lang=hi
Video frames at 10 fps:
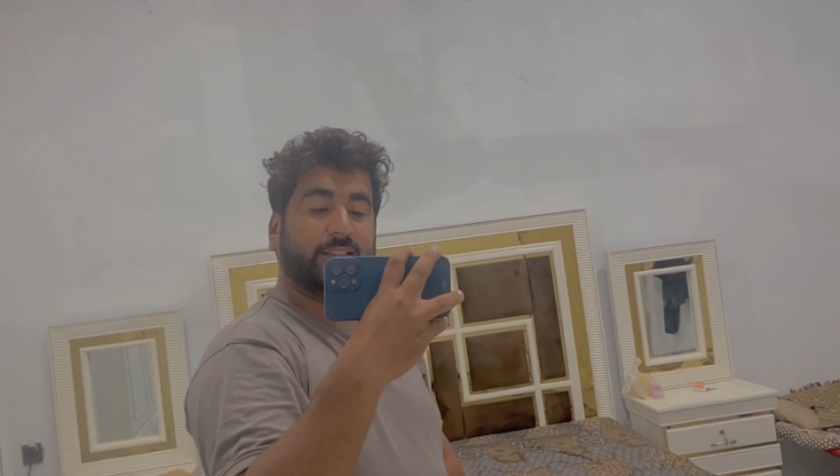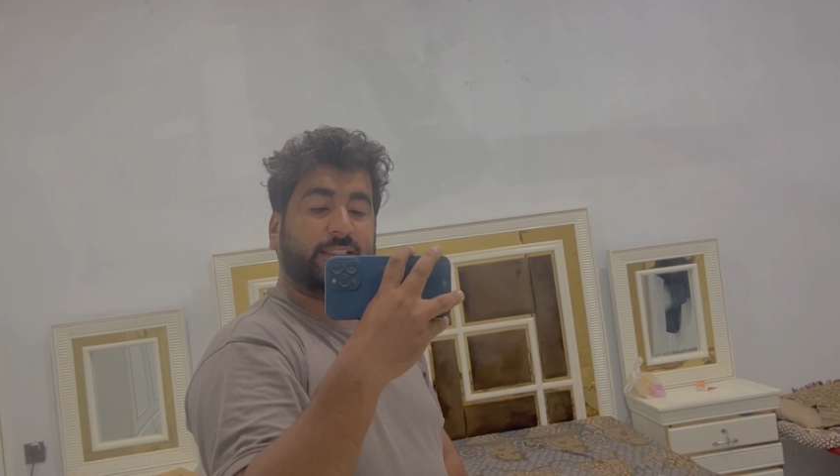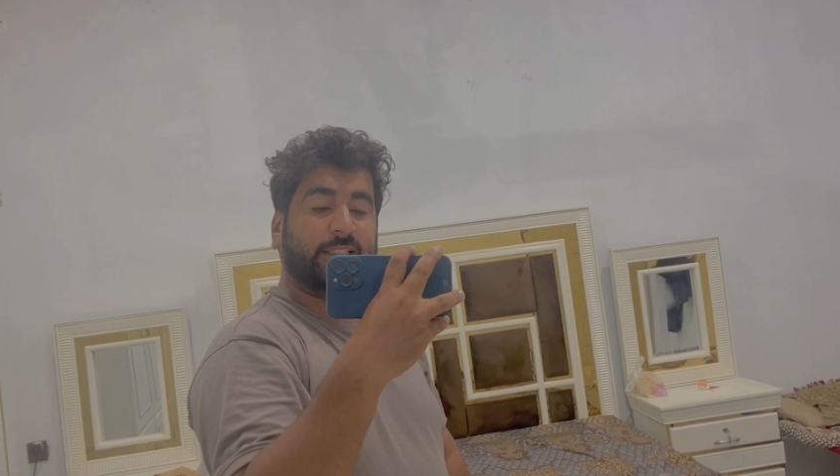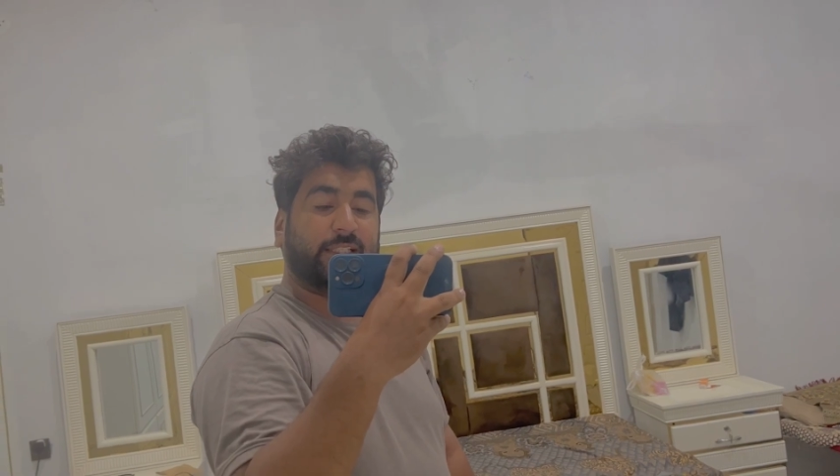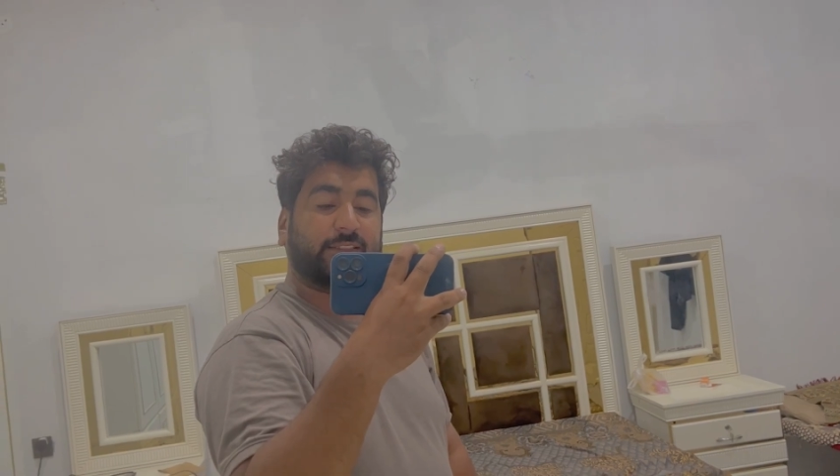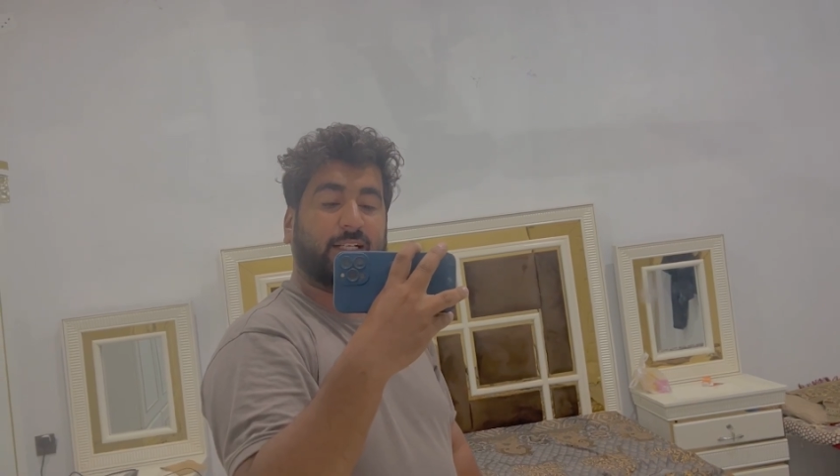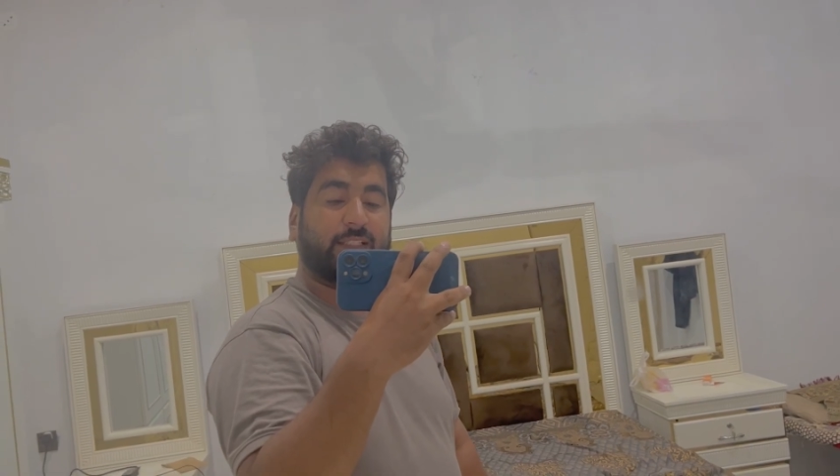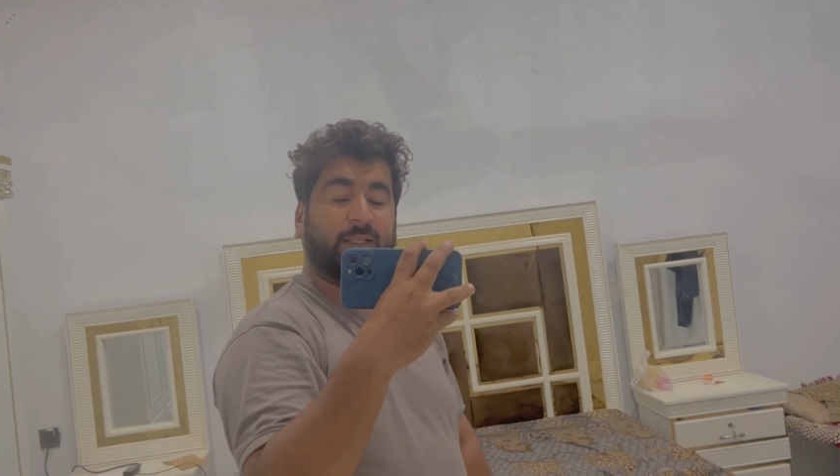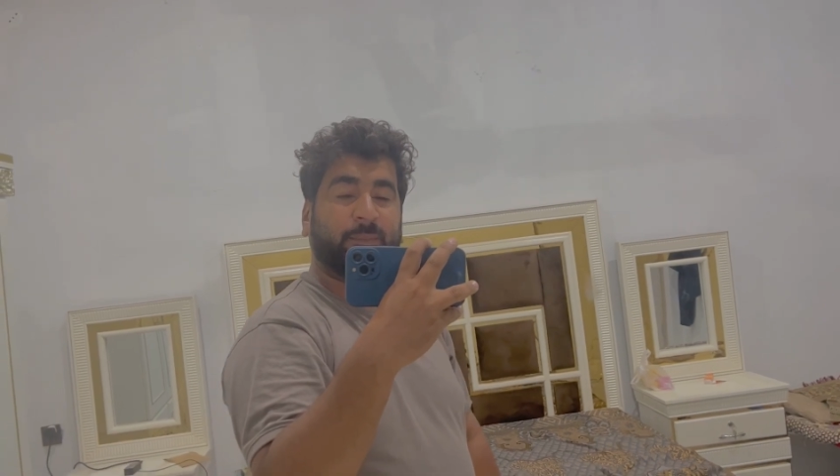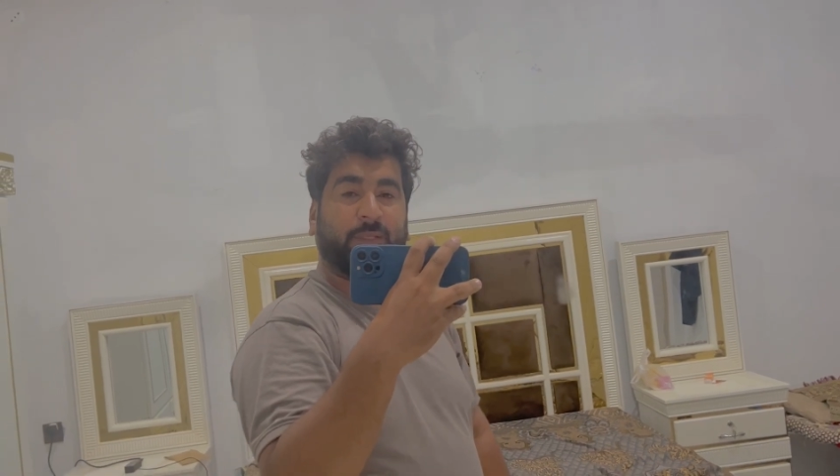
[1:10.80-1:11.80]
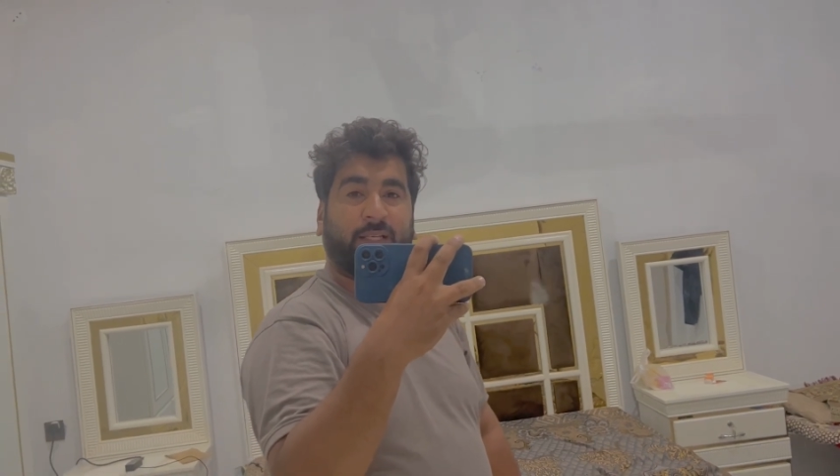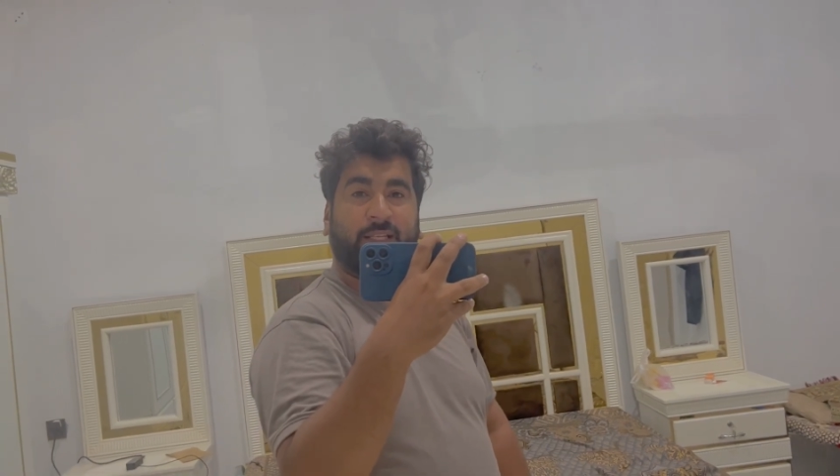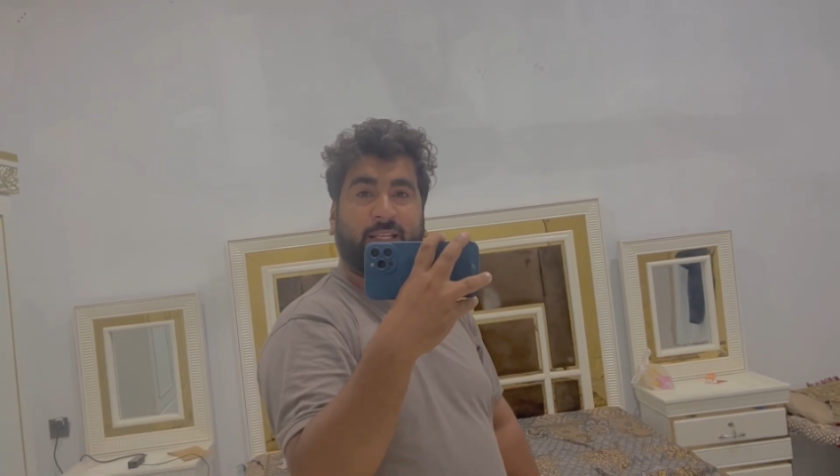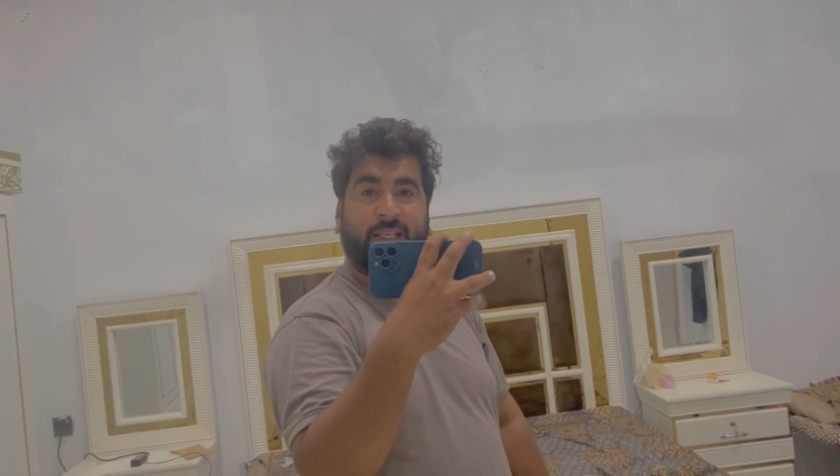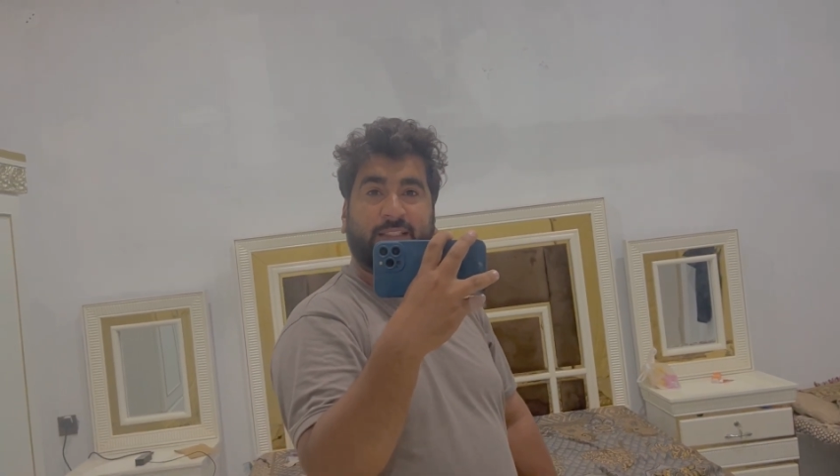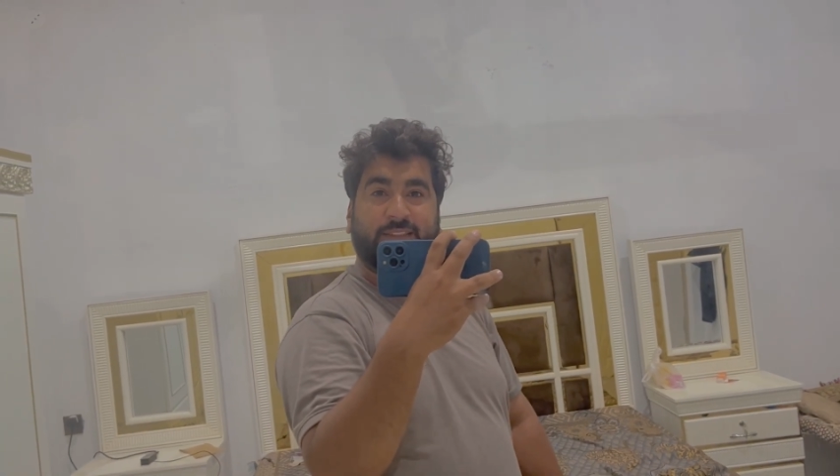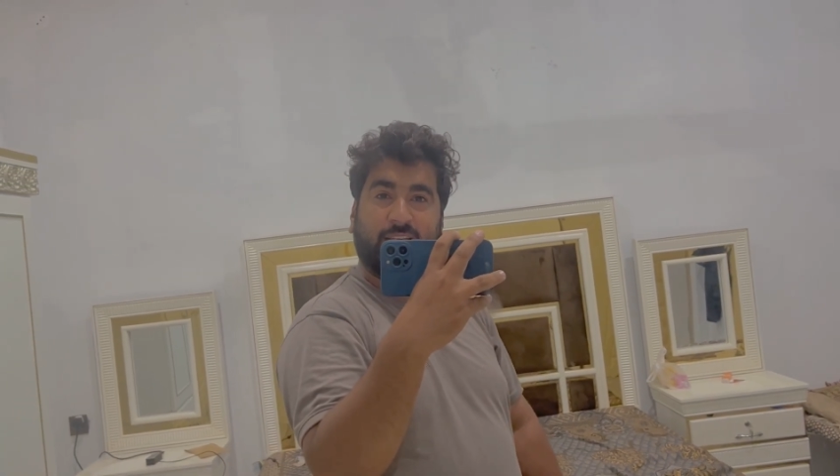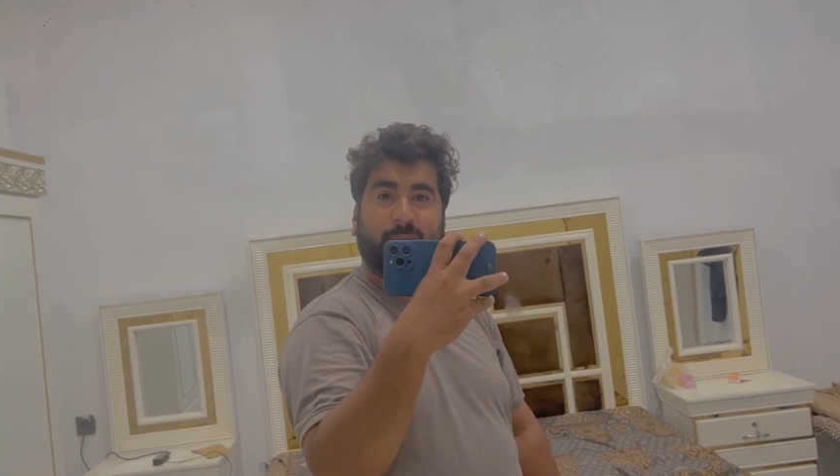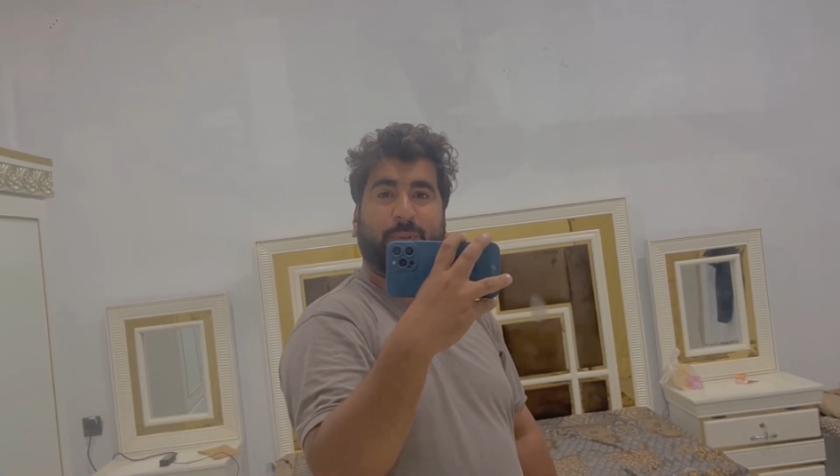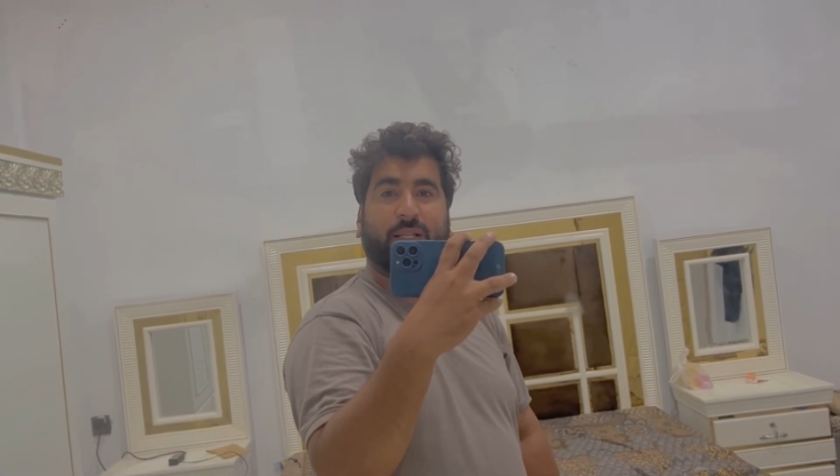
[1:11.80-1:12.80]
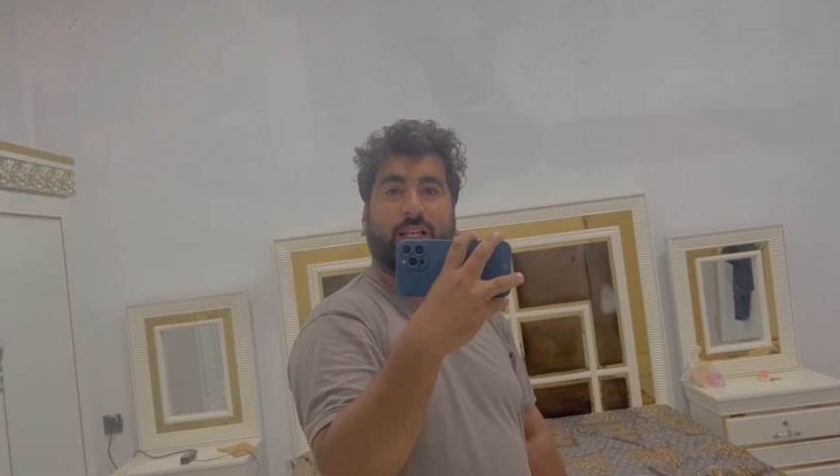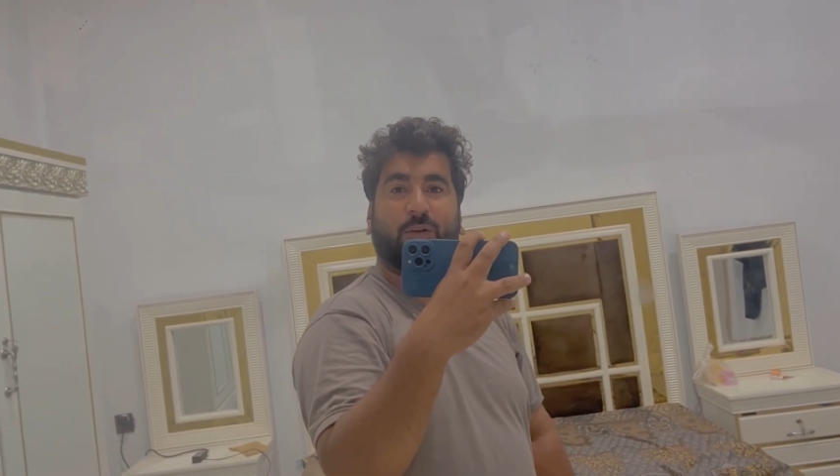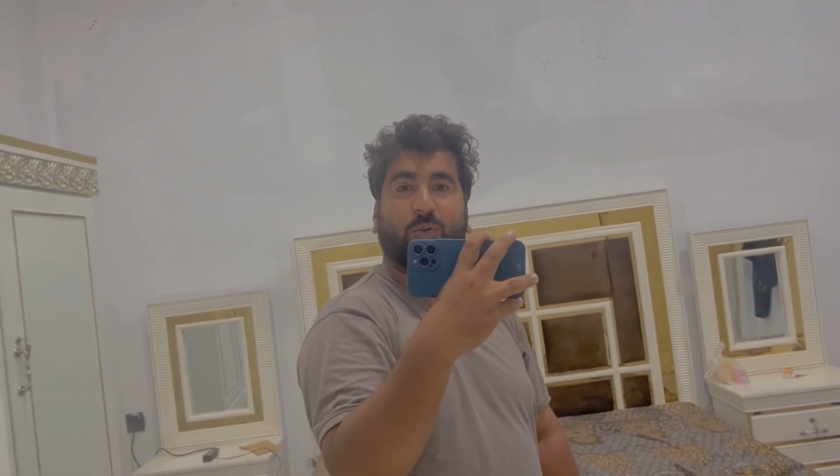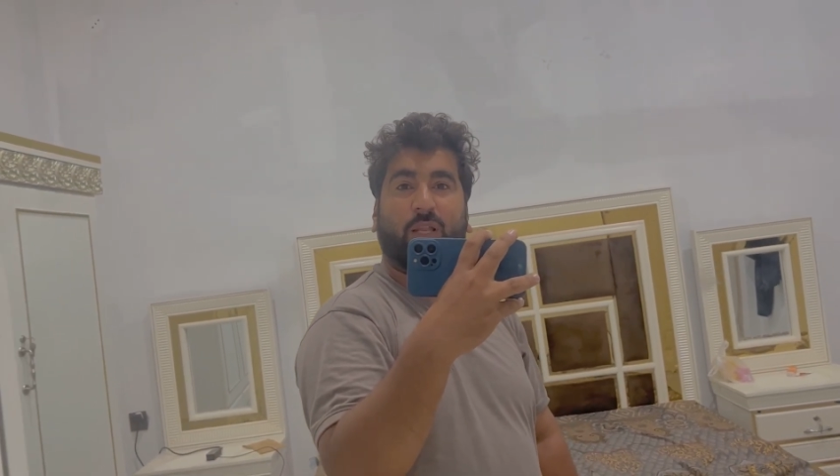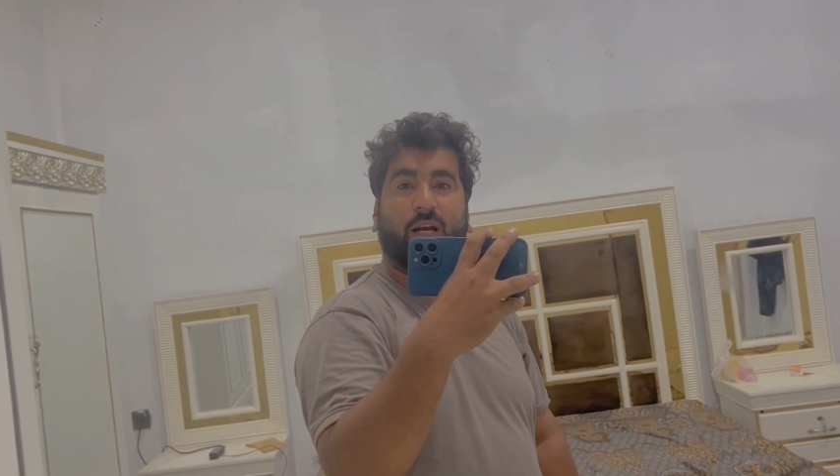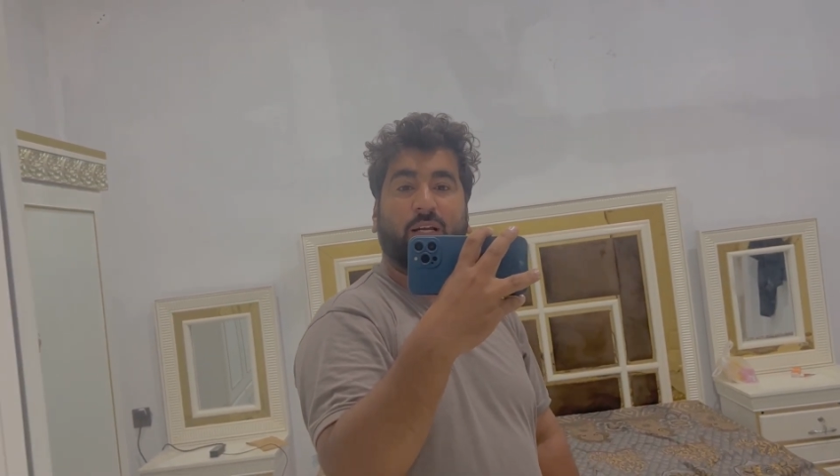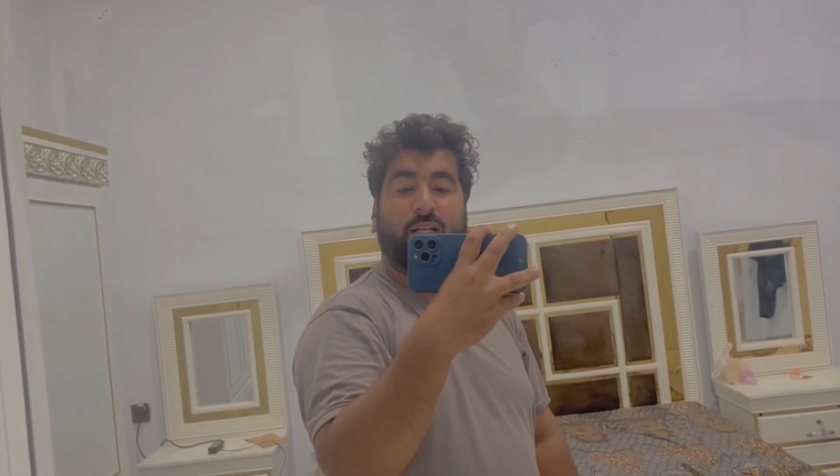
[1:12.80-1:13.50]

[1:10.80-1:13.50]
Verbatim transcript: इनके साथ हम करेंगे यहीं पहला गुला